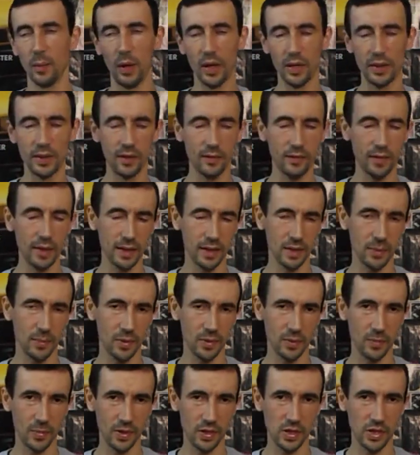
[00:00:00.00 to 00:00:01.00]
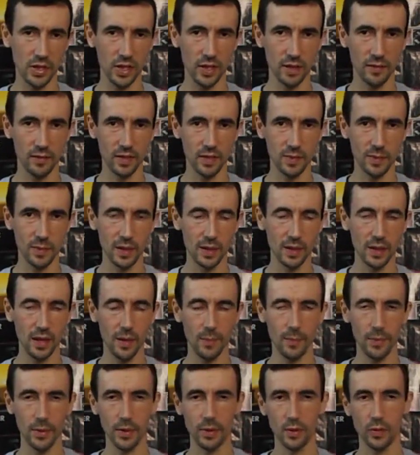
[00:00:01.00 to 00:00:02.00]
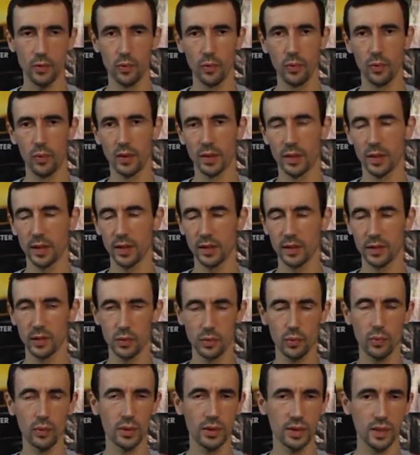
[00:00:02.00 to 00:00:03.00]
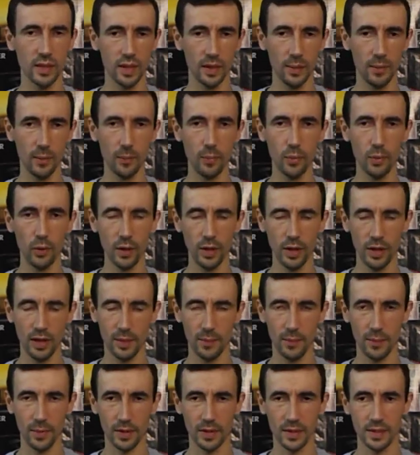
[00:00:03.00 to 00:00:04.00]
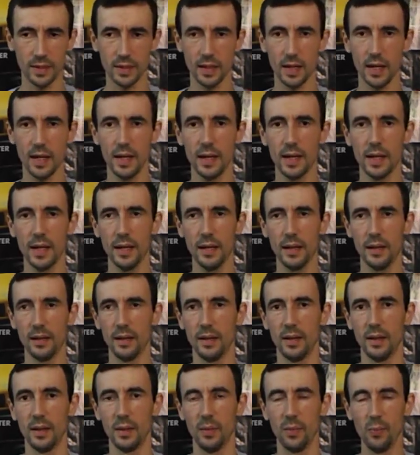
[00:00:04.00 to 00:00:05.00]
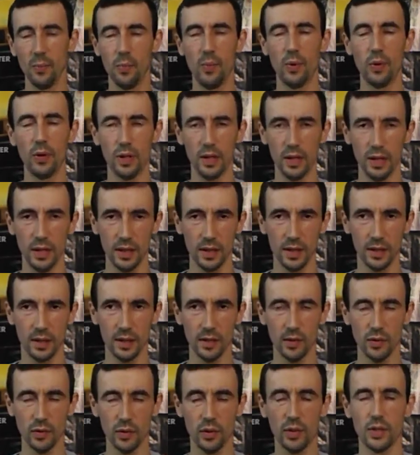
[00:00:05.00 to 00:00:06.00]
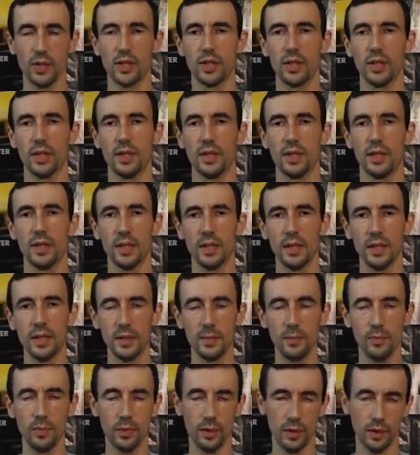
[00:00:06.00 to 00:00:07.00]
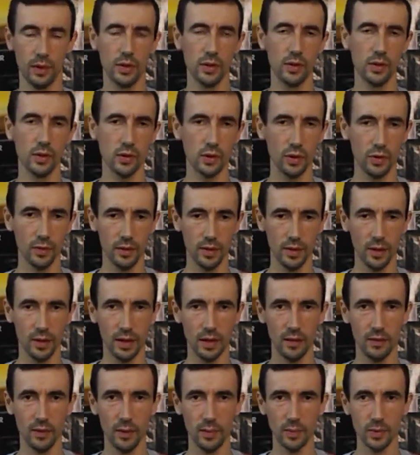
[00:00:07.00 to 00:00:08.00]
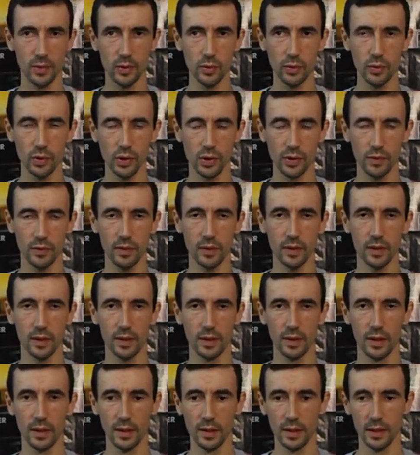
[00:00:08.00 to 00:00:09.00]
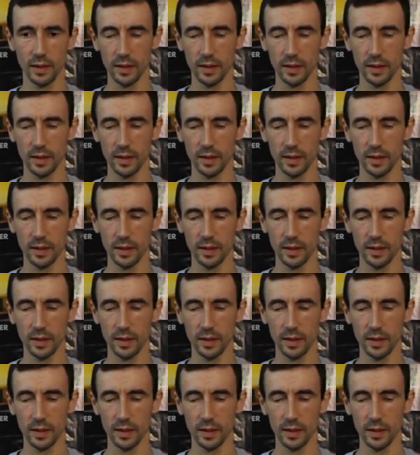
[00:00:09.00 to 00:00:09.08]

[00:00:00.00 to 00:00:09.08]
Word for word: отдавайте предпочтение восьмиклапаннику. Конструкция более простая, более надежная и более дешевая в обслуживании.